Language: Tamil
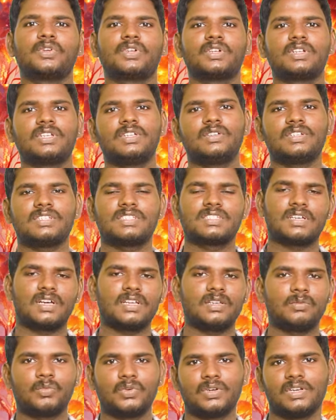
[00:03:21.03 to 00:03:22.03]
போட்டு ஒரு
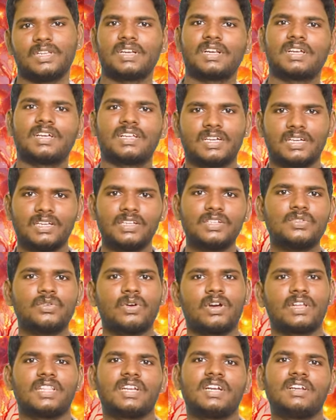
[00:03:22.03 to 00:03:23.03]
ஜாலி மூடில் ஸோ
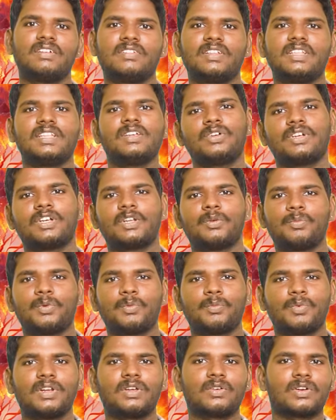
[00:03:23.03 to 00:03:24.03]
அதனால் வந்து ஒரு ட்ரிப்பு
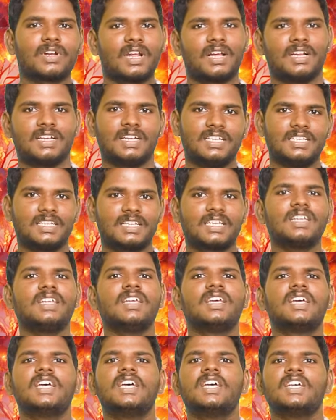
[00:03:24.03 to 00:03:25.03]
போல ஒரு நாலு நாள் இருக்குது
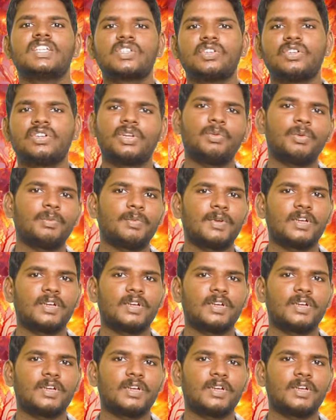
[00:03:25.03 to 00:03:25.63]
ஸோ ட்ரிப்பு